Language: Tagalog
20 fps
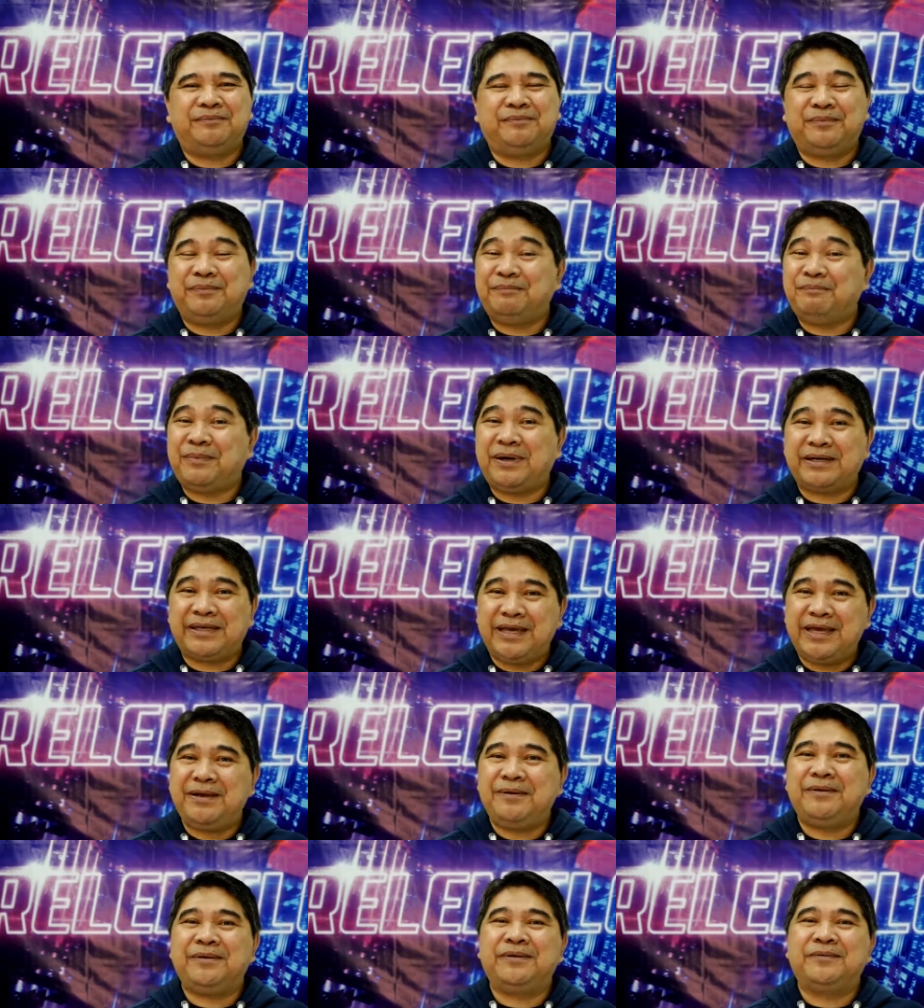
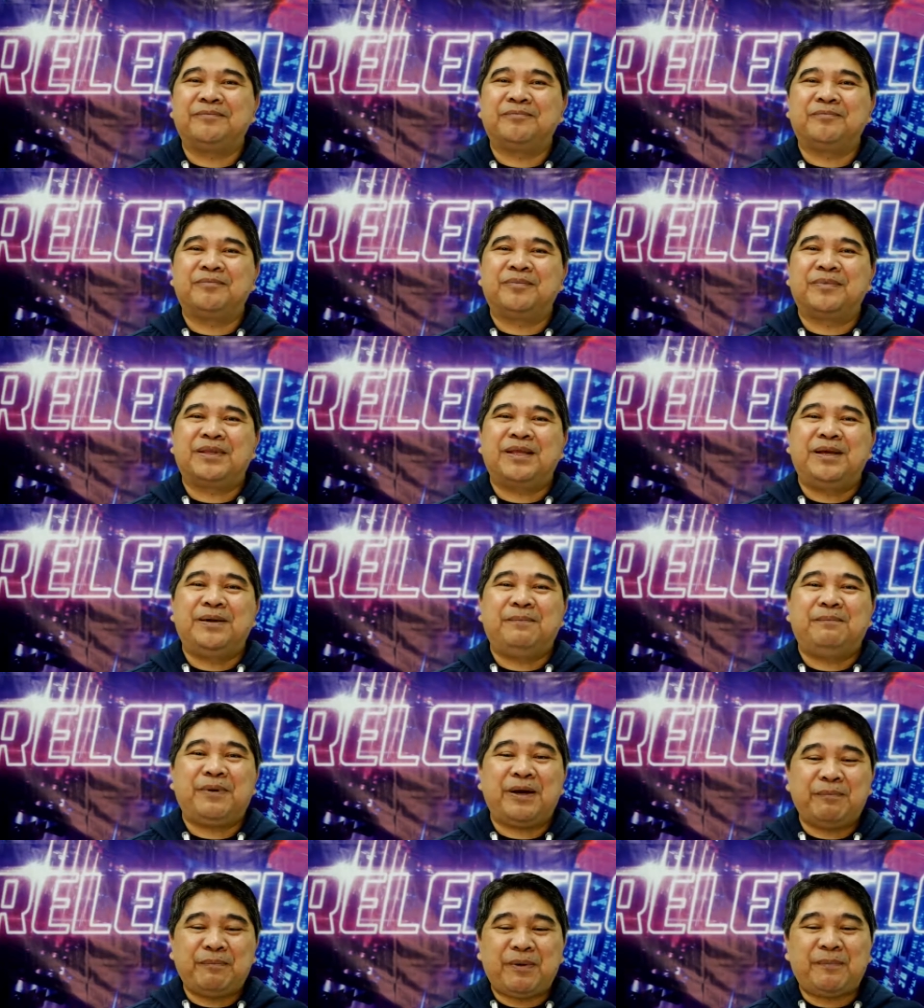Maging
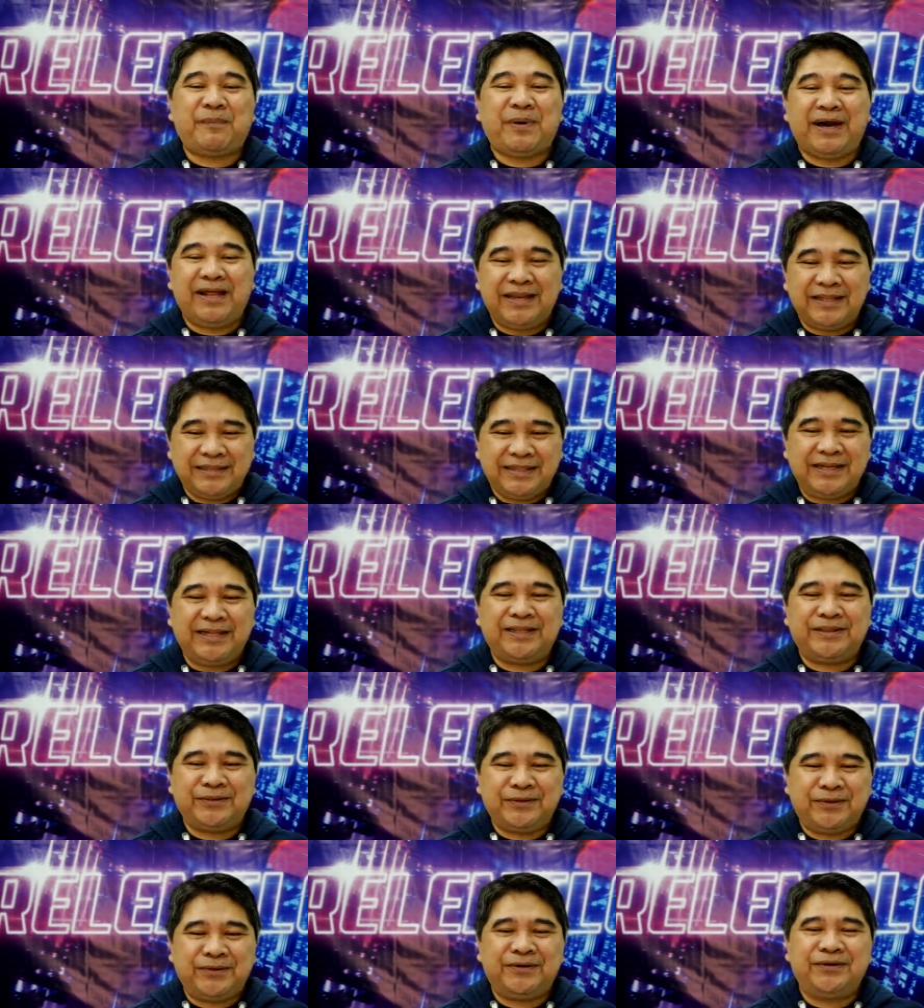pagpapala din
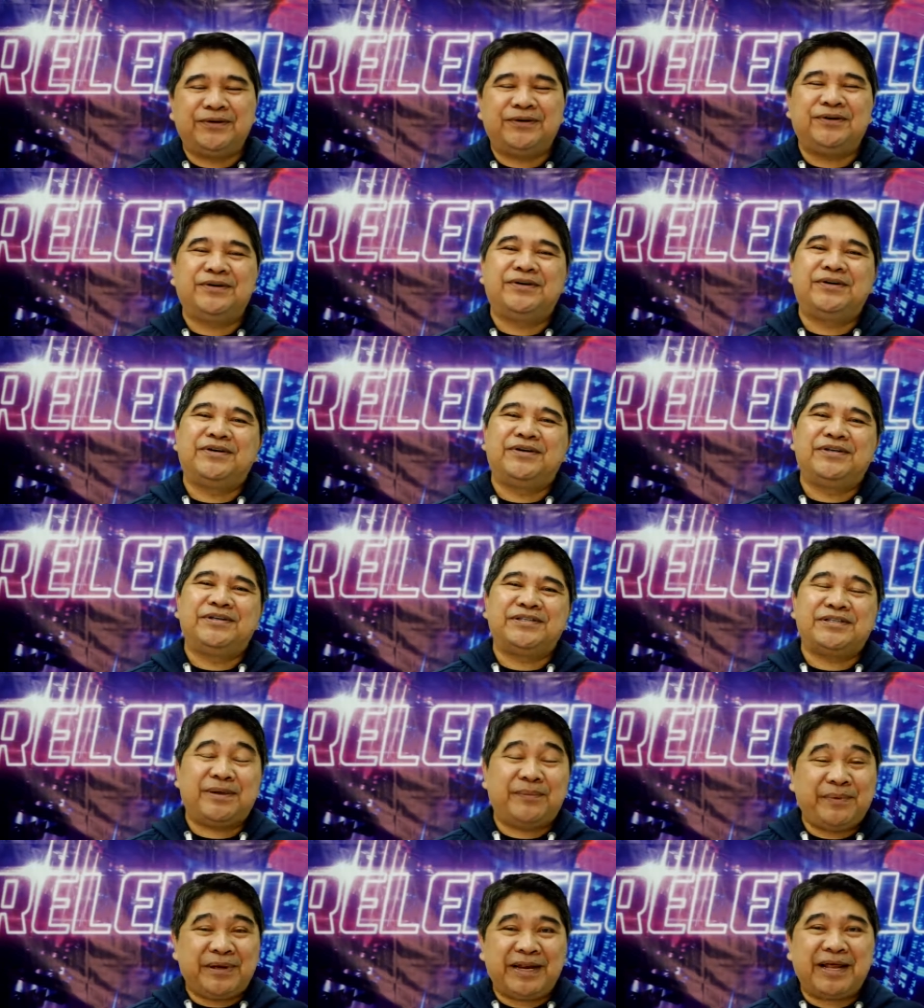ito
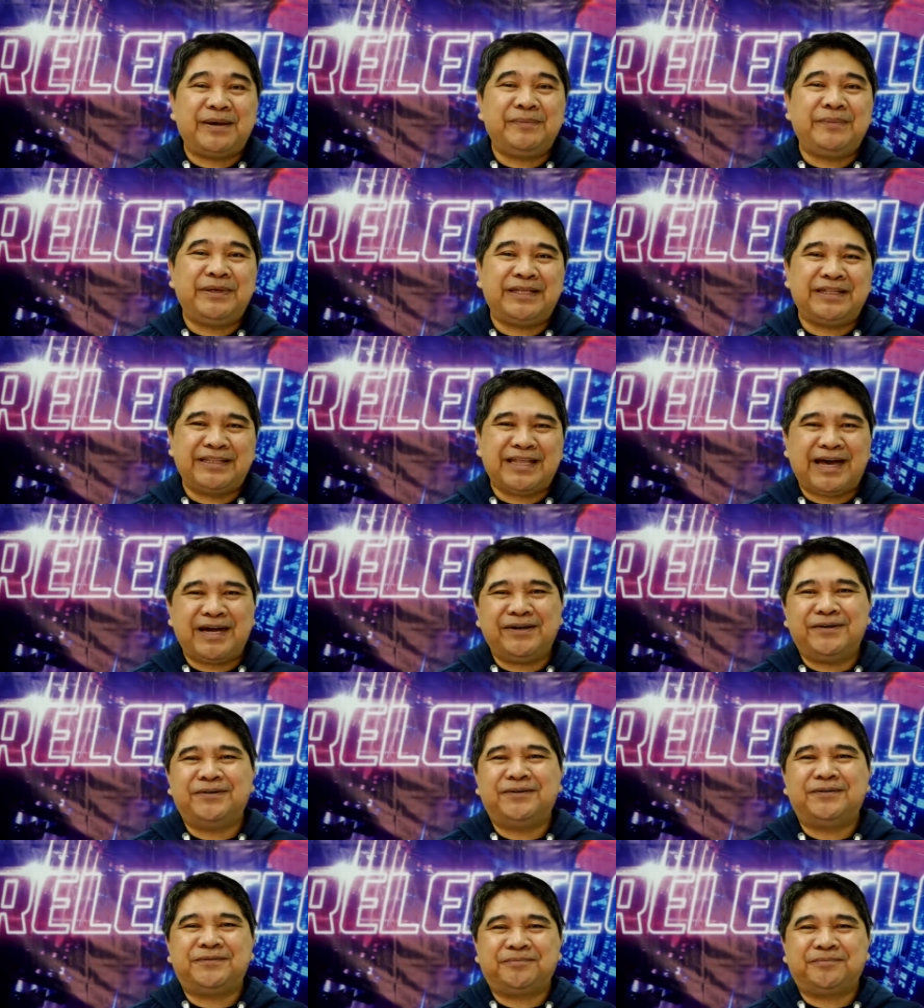sa maraming tao.